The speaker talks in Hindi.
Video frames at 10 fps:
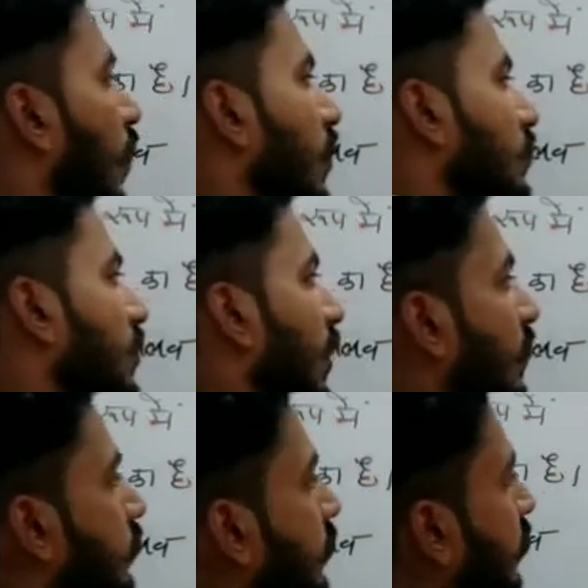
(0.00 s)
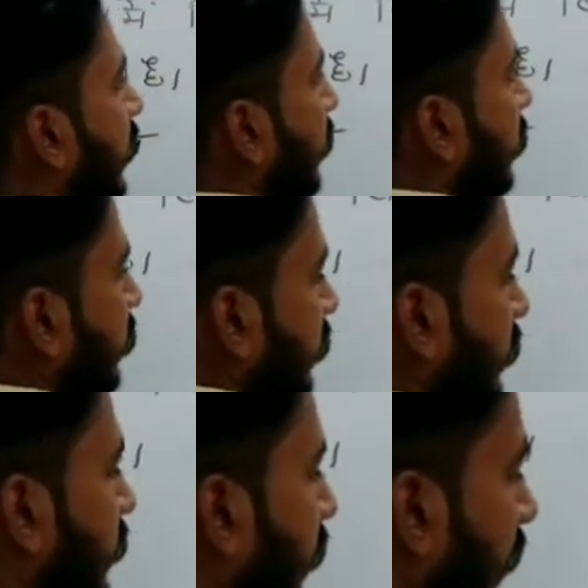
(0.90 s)
और चार दूनी
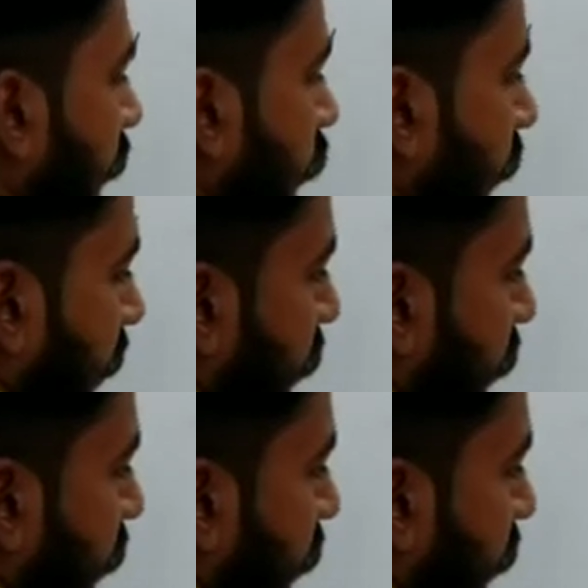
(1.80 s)
आठ आठ सौ बार